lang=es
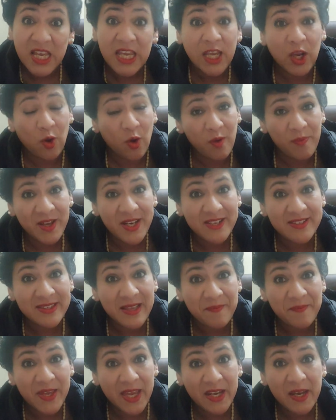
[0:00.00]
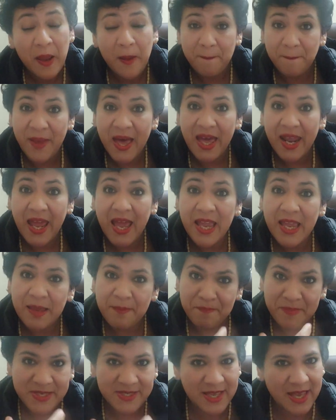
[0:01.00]
y jóvenes también para
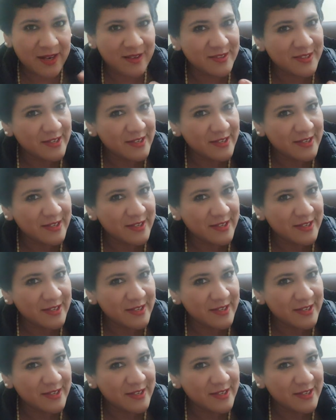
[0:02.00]
empezar a